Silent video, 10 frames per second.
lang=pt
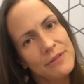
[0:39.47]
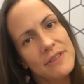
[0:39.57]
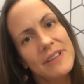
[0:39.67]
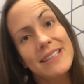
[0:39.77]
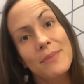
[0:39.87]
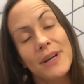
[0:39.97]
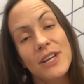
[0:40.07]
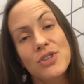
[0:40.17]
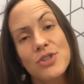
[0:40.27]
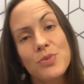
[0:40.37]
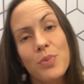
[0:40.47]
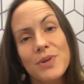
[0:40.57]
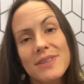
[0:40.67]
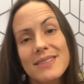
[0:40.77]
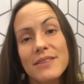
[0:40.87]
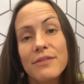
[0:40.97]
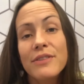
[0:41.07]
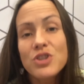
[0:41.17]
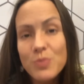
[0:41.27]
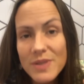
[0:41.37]
foi feita para que a gente possa se
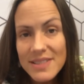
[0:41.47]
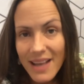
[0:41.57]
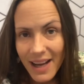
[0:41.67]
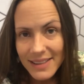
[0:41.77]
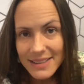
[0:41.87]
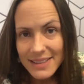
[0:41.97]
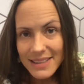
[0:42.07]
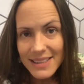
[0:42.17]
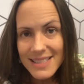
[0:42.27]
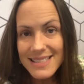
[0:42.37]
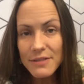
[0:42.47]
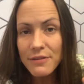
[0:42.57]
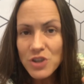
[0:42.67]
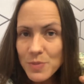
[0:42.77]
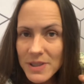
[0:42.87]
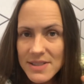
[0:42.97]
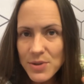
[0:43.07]
vitimizar, se vítima das